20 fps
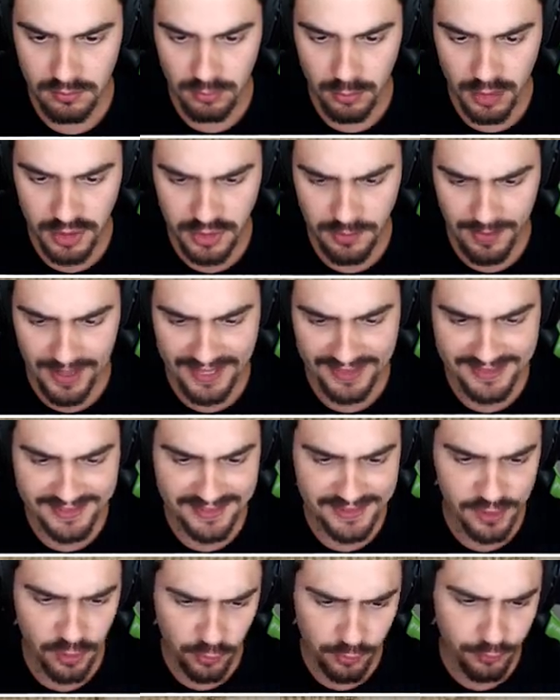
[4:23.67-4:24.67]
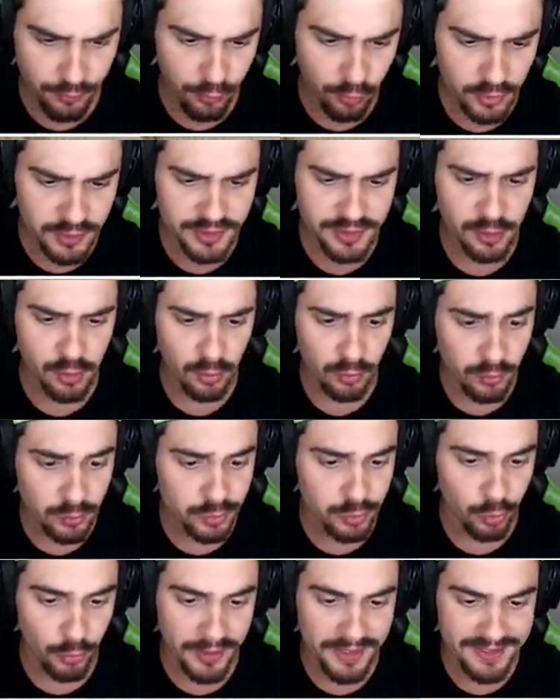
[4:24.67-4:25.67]
demais, se eu fosse com os
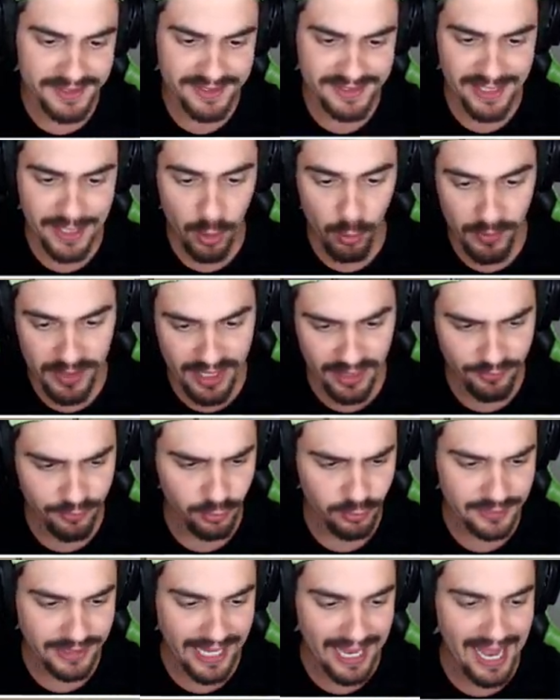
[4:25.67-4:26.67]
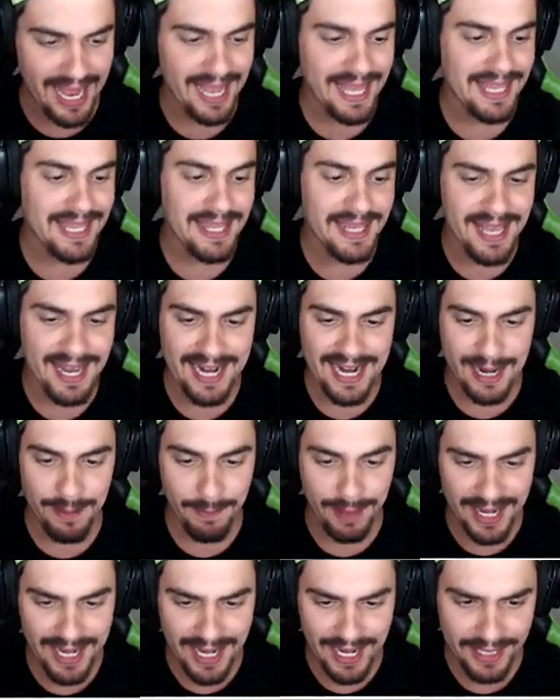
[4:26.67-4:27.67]
dois, eu ia afundar e ia
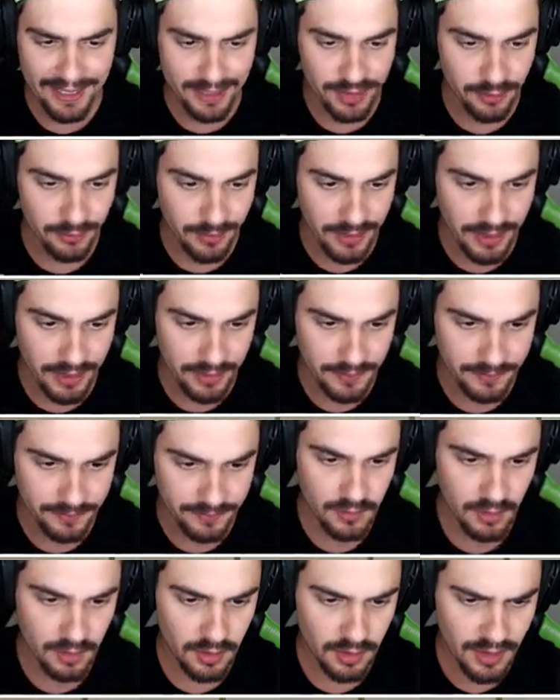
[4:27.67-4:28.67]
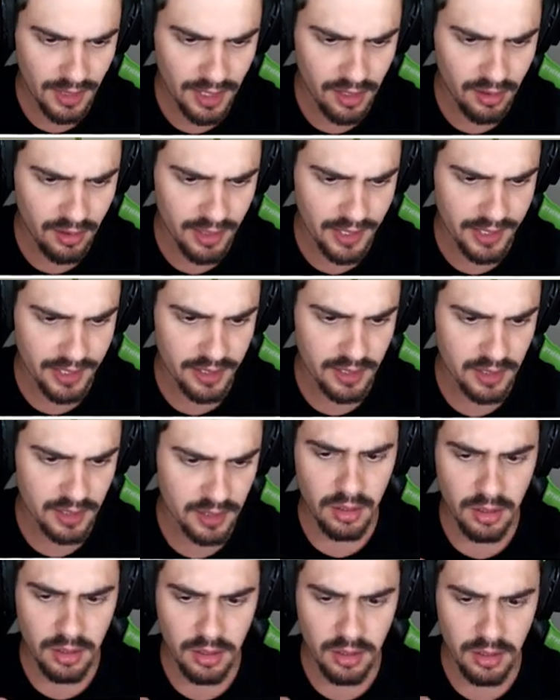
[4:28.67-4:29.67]
acabar caindo, mano. E agora?
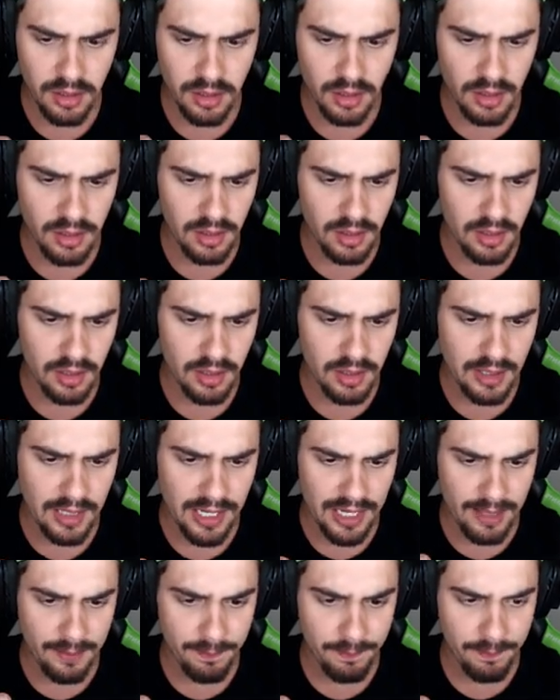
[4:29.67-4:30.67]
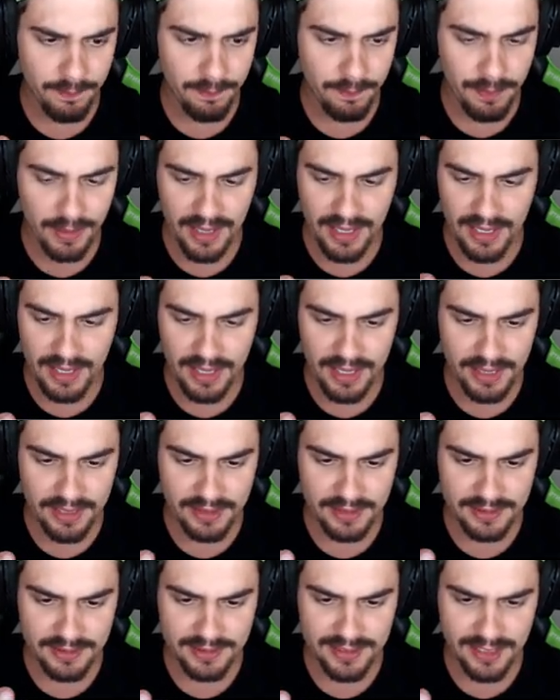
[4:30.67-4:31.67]
Ih, rapaz,
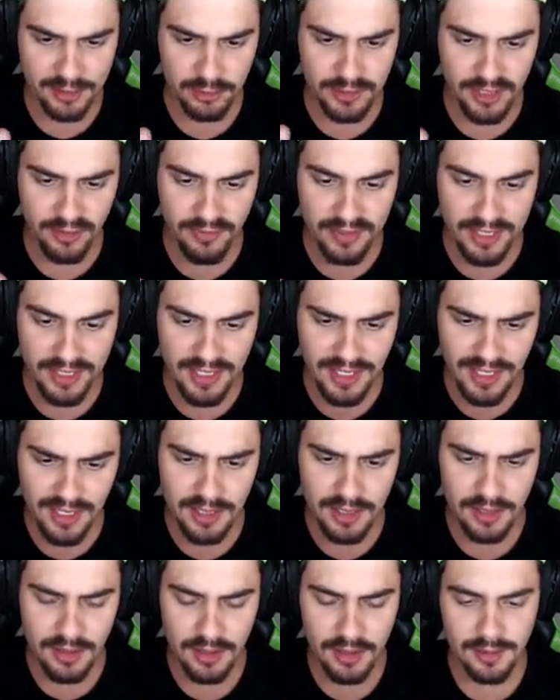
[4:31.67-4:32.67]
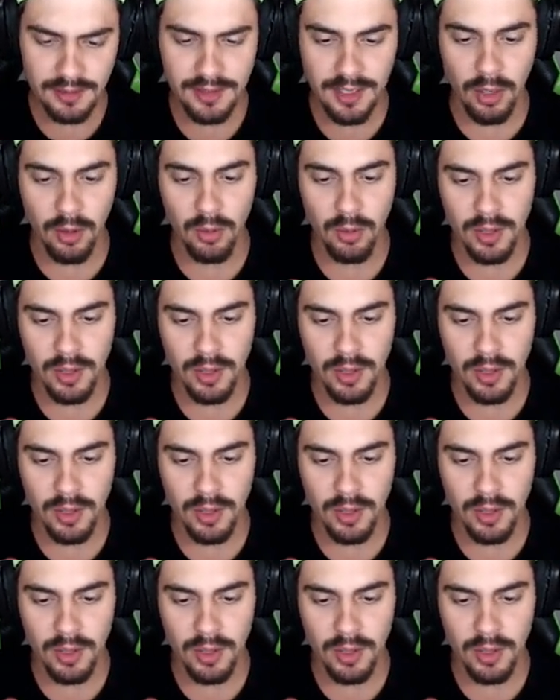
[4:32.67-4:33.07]
será que eu tenho que vir aqui? Não,